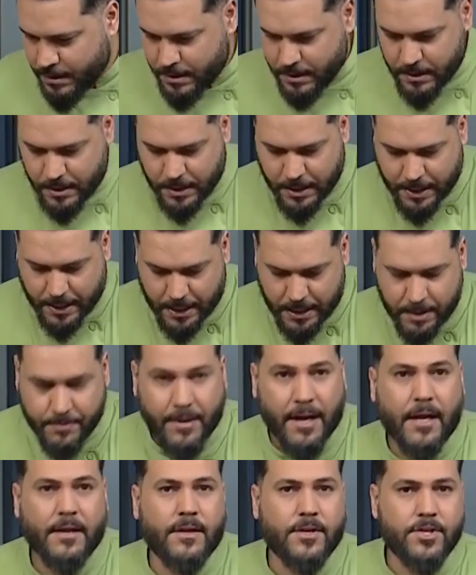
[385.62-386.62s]
اخلي
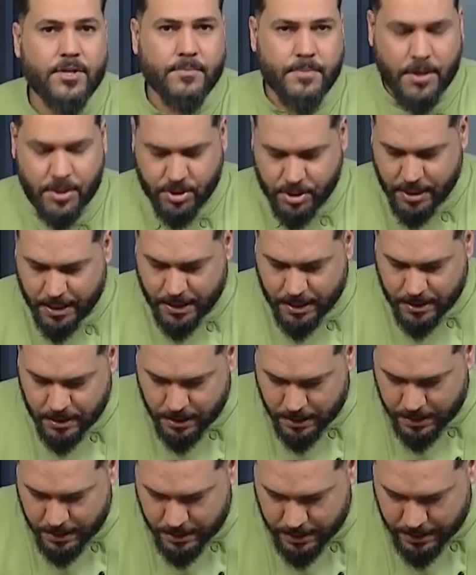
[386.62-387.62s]
بعد اجيب اشياء
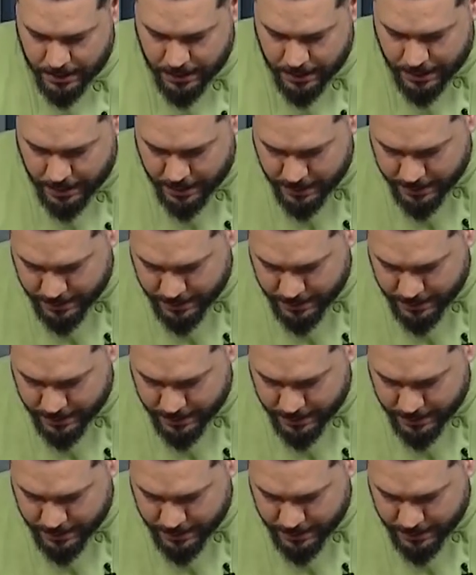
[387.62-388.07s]
ها هذه